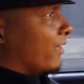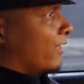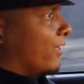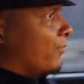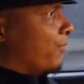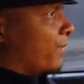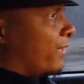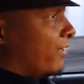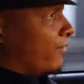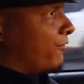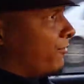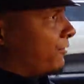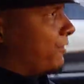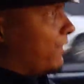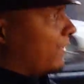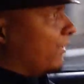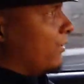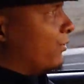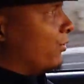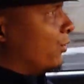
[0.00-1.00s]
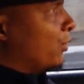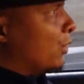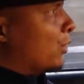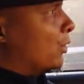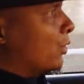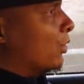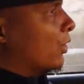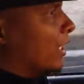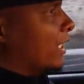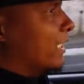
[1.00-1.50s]
Eu
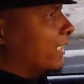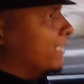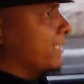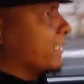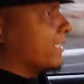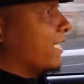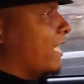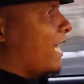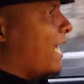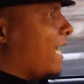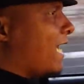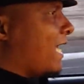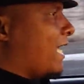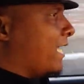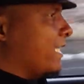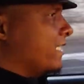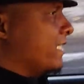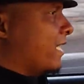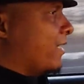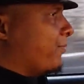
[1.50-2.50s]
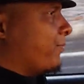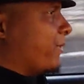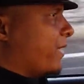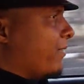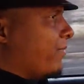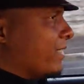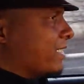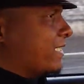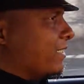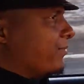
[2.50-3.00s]
prefiro andar e a
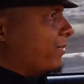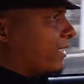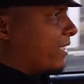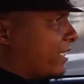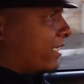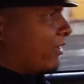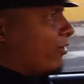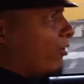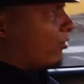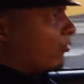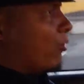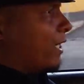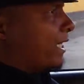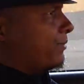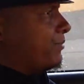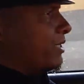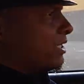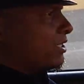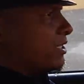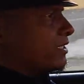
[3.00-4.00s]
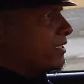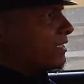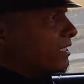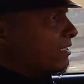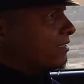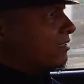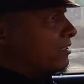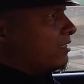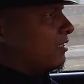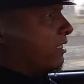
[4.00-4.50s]
pé, mas sempre que tem alguma
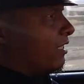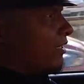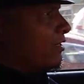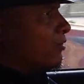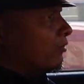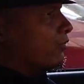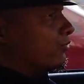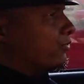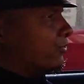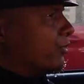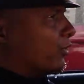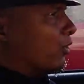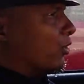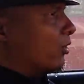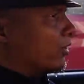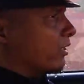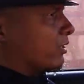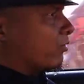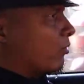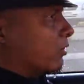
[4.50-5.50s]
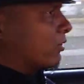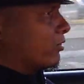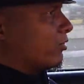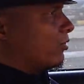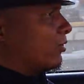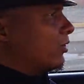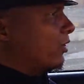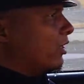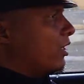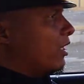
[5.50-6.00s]
emergênciazinha eu vou e
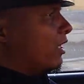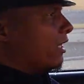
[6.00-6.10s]
quando